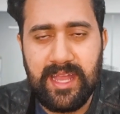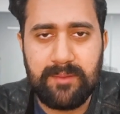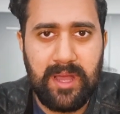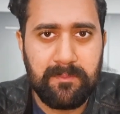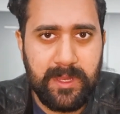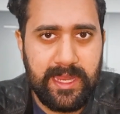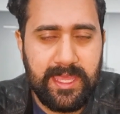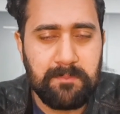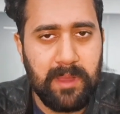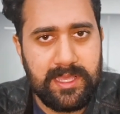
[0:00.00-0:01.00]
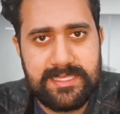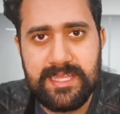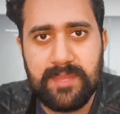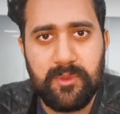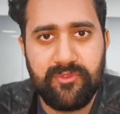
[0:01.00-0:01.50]
काम आप करेंगे
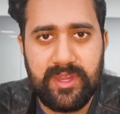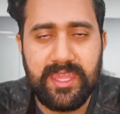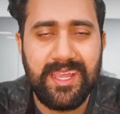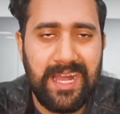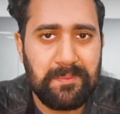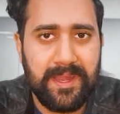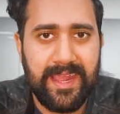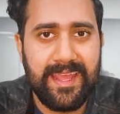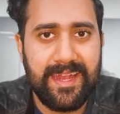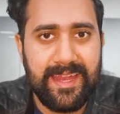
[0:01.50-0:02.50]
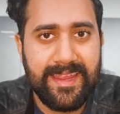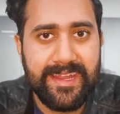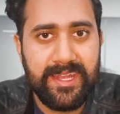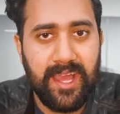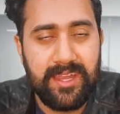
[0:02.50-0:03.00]
पाकिस्तान में वर्किंग आप करेंगे
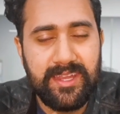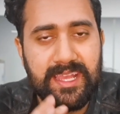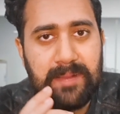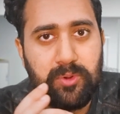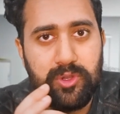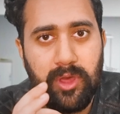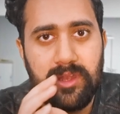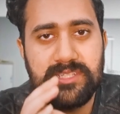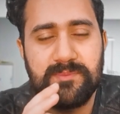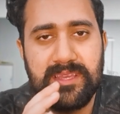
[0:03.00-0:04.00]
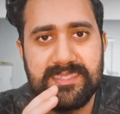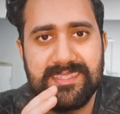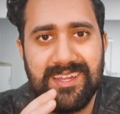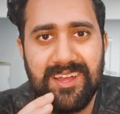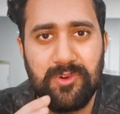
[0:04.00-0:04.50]
लेकिन अर्निंग आपको डॉलर्स में किस
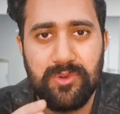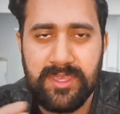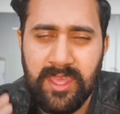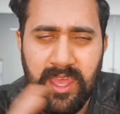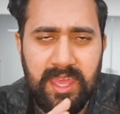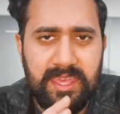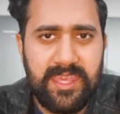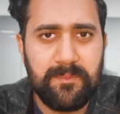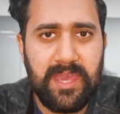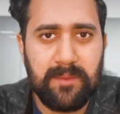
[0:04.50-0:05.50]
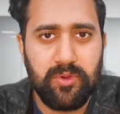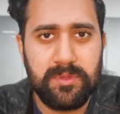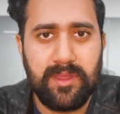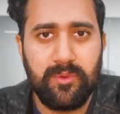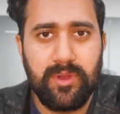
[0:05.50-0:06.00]
तरह होगी ये भी आपको
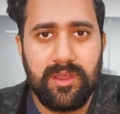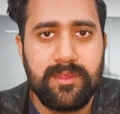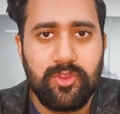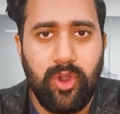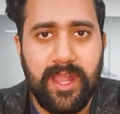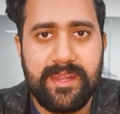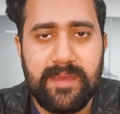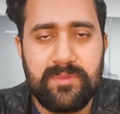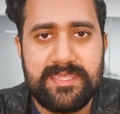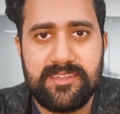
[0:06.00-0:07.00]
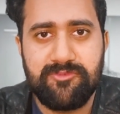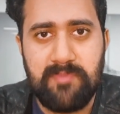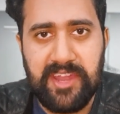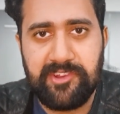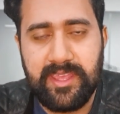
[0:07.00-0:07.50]
बताऊंगा तो अगर आपने सिर्फ
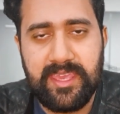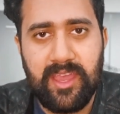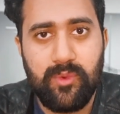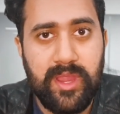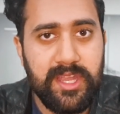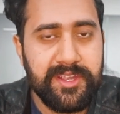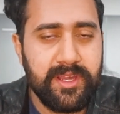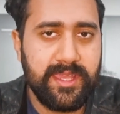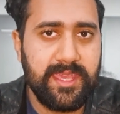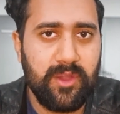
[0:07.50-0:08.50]
मैट्रिक किया हुआ इंटर किया